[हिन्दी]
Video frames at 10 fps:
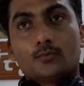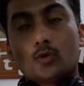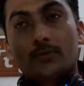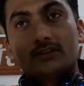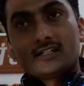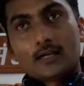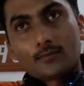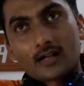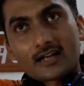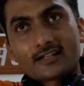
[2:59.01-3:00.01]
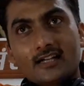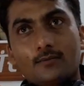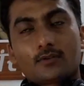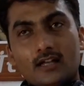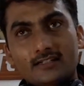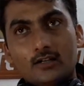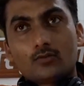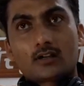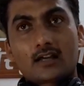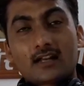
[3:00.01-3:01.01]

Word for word: भूपति नाम राज्ञाम राजाओं का